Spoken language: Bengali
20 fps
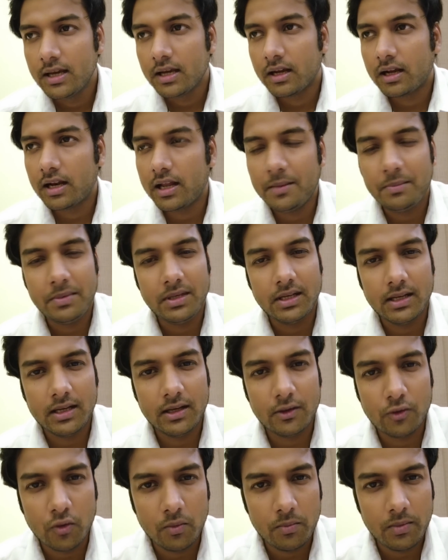কারণ আমি
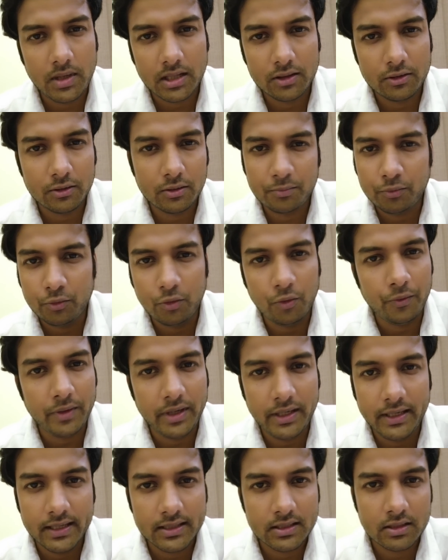বিকেলে ঘুমটা তো পুরো
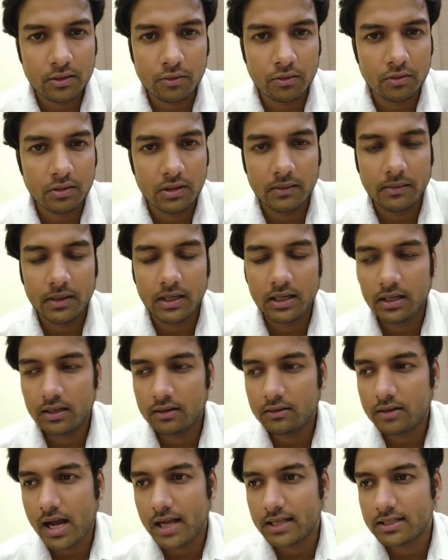উইকডেজে করতে পারি না
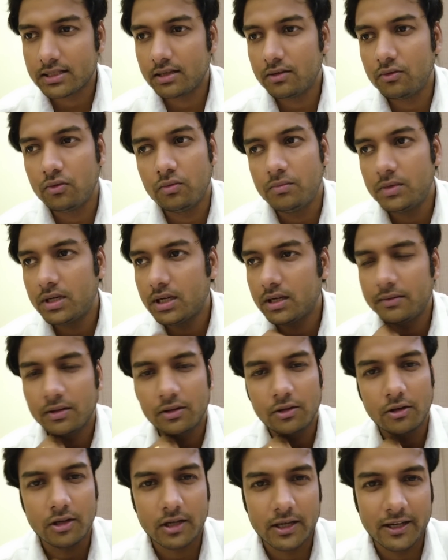তো আজকে ঘুমটা আমার
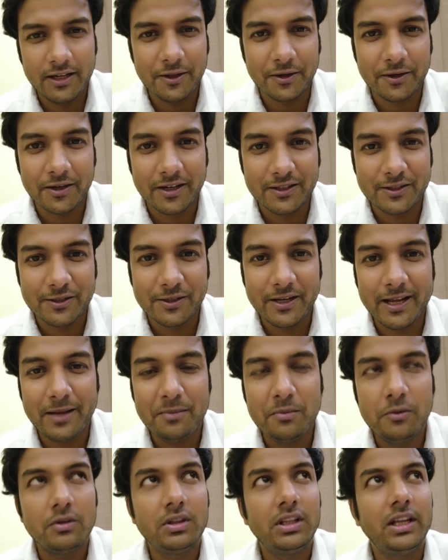দরকারই দরকার ছিল এই
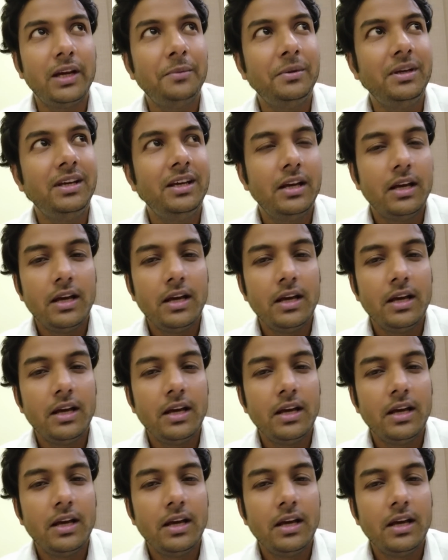মুহূর্তে আমি